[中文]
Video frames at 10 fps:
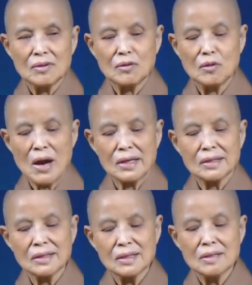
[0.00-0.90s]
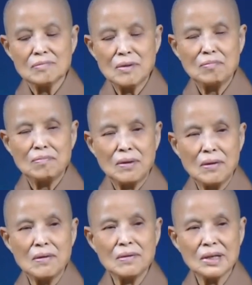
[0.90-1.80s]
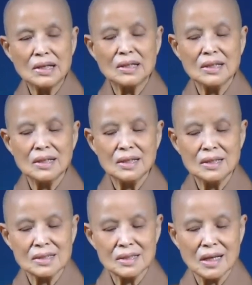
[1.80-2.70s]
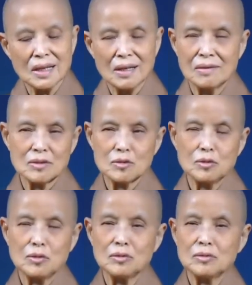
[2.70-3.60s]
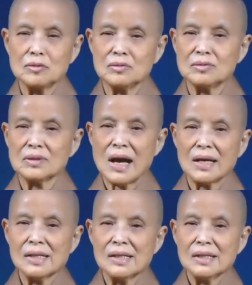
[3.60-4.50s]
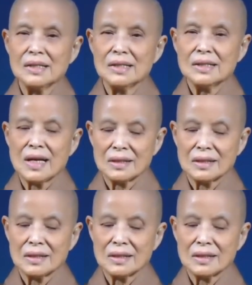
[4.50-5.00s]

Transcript: 发要破离一切哦，所有啦。那